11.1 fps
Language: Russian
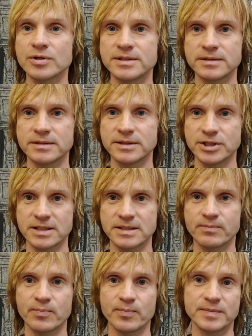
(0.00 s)
То есть
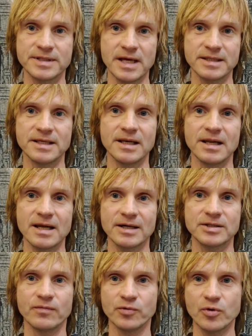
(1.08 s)
сейчас сядьте или
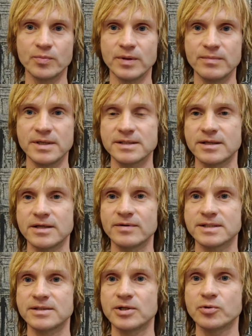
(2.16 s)
лягте в удобном месте, где
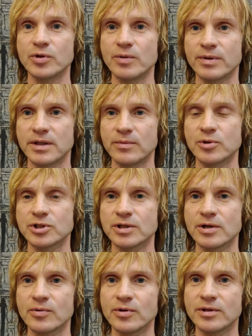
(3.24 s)
вас никто не
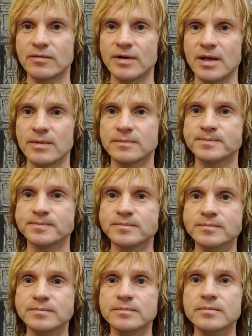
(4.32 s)
потревожит какое-то время.
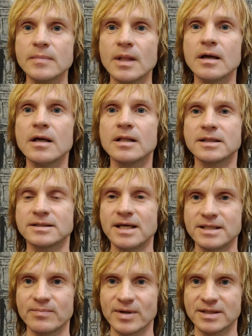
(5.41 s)

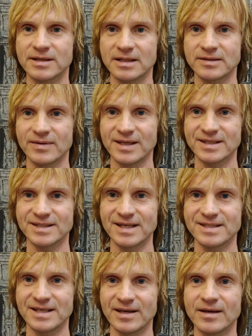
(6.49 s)
Создайте пространство для
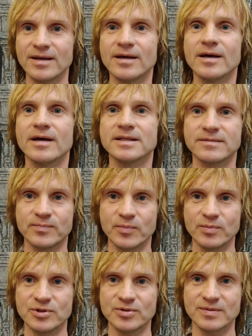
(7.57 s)
сессии с
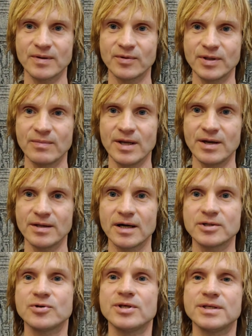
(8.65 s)
помощью своего
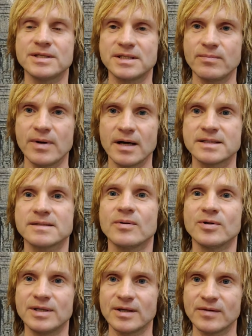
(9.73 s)
намерения. Ощутите себя,
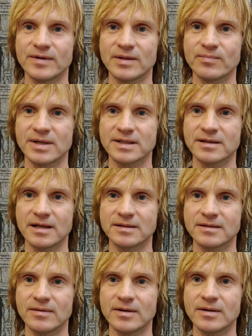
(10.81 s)
свое тело в этом
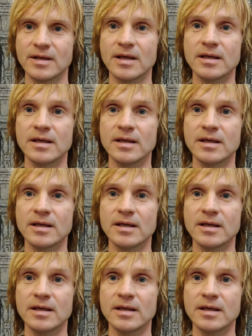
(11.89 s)
пространстве.